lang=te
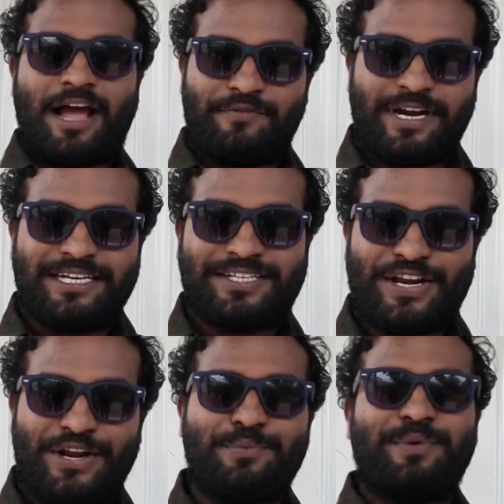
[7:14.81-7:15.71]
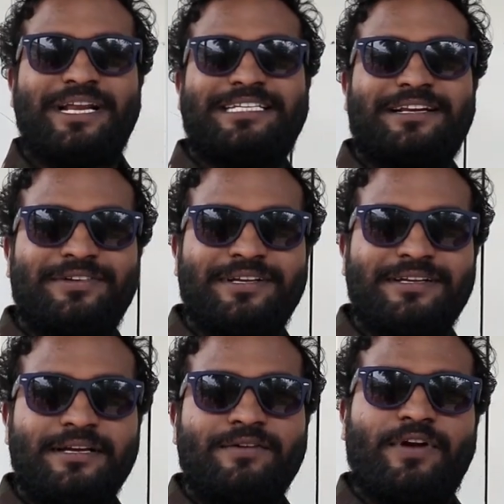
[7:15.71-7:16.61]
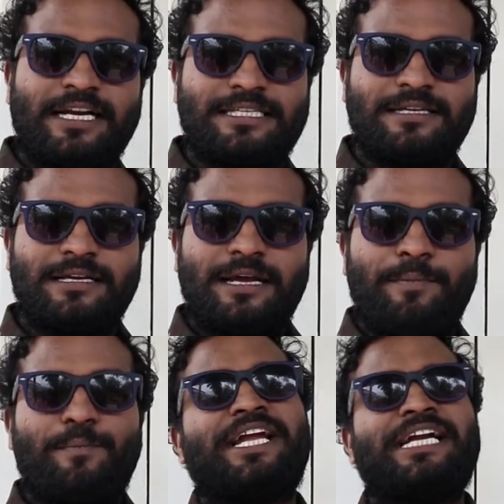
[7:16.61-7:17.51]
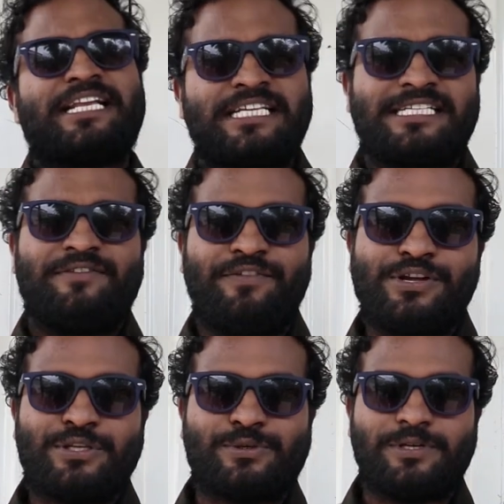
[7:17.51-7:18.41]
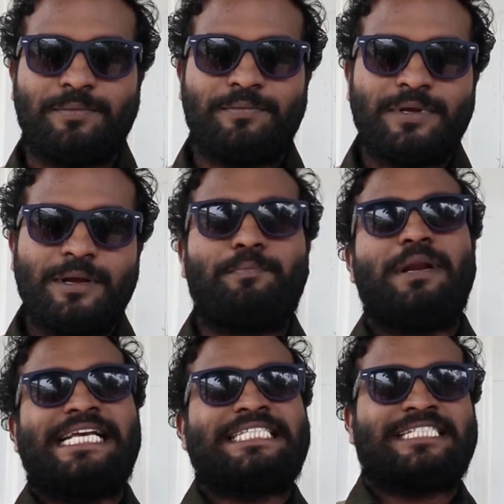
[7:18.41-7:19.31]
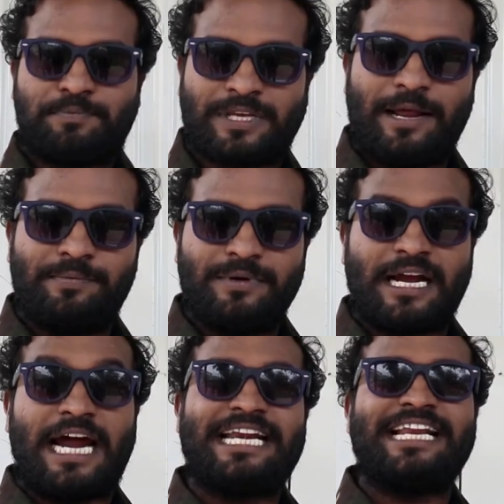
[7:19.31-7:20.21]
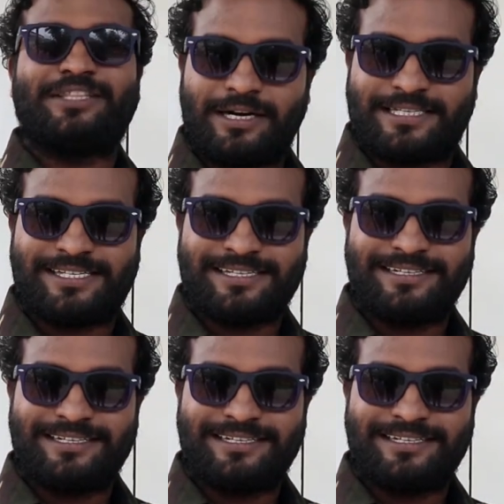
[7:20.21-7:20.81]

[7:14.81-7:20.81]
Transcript: హాయ్ ఫ్రెండ్స్ నేను మీరు అచ్చరవి ఫ్రెండ్స్ మీకు ఇంట్రెస్టింగ్ వీడియోస్ కోసం ప్లీజ్ సబ్స్క్రైబ్ కంట్రీ థాట్స్